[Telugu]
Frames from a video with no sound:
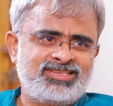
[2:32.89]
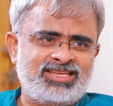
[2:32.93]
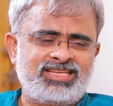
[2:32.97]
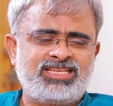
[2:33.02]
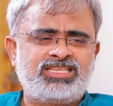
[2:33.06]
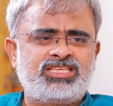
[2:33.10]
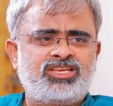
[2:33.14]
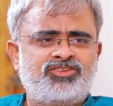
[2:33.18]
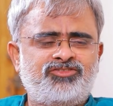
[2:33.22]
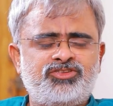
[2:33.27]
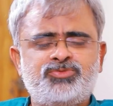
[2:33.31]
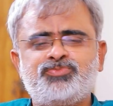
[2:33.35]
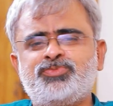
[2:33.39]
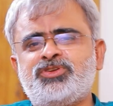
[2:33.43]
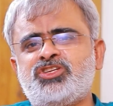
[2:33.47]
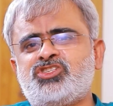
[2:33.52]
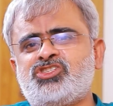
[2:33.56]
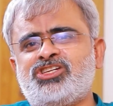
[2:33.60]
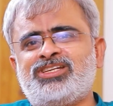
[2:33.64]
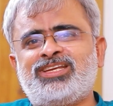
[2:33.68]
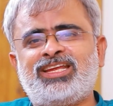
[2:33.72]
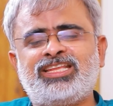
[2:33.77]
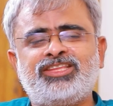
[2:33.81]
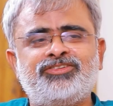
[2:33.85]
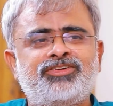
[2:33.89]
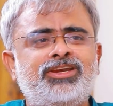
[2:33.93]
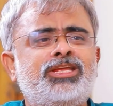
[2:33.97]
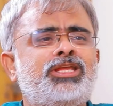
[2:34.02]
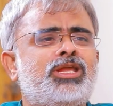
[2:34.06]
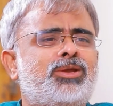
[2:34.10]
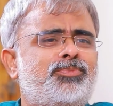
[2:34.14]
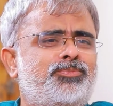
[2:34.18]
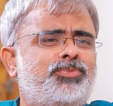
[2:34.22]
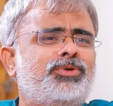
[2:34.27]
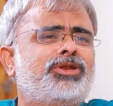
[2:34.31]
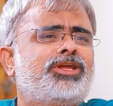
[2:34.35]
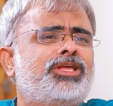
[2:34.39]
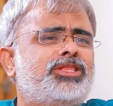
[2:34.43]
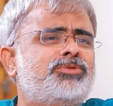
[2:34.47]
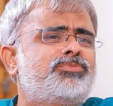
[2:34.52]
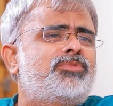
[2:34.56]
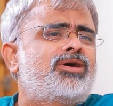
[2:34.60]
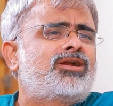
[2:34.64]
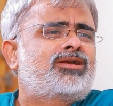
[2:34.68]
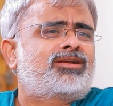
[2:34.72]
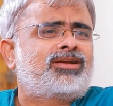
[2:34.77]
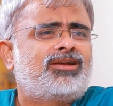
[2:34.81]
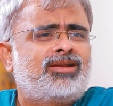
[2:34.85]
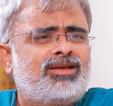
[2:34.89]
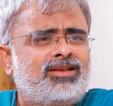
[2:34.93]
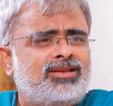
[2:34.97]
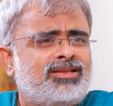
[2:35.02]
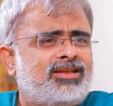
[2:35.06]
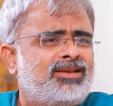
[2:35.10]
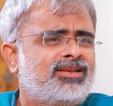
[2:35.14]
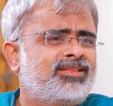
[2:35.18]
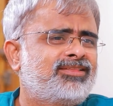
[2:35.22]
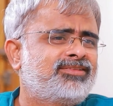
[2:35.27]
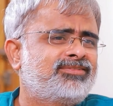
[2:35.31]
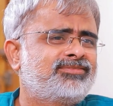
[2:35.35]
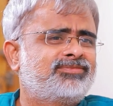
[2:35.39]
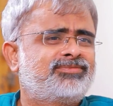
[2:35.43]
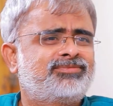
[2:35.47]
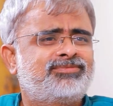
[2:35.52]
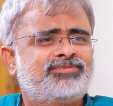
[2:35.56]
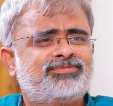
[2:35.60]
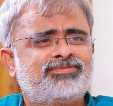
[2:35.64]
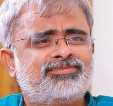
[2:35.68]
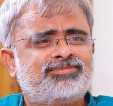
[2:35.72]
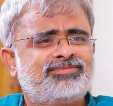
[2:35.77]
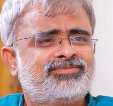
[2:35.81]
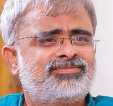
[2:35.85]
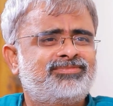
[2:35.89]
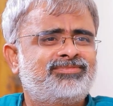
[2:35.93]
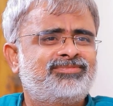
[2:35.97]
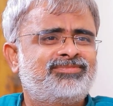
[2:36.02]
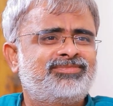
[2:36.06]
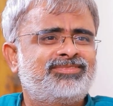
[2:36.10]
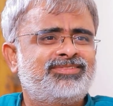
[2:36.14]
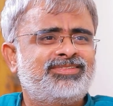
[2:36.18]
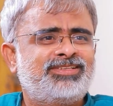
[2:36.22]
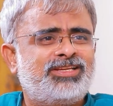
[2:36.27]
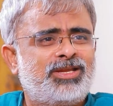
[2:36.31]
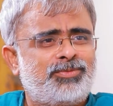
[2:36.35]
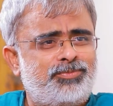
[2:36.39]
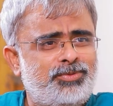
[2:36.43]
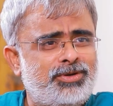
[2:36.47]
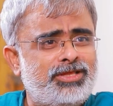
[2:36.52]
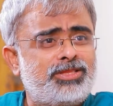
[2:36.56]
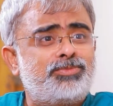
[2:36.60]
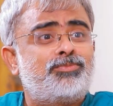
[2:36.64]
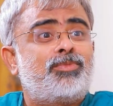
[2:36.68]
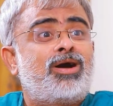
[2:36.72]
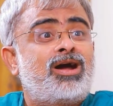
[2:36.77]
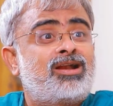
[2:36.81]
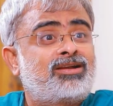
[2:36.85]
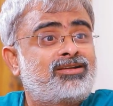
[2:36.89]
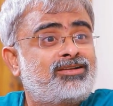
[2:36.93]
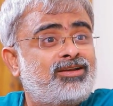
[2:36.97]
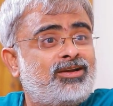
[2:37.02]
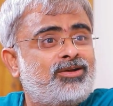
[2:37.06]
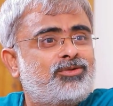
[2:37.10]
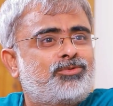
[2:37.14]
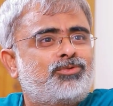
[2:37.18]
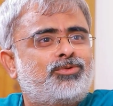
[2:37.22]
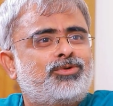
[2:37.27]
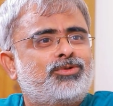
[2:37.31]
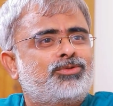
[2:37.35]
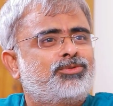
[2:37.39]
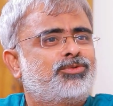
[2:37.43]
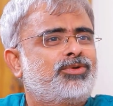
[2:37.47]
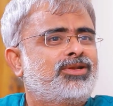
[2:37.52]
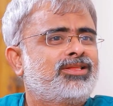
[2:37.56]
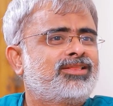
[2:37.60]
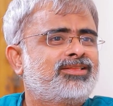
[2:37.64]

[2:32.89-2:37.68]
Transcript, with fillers: సెన్స్ ఆఫ్ స్పీచ్ అంటే అర్థం అంటే ఎప్పుడు ఏది మాట్లాడాలి అన్నది ఎప్పుడేది మాట్లాడకూడదు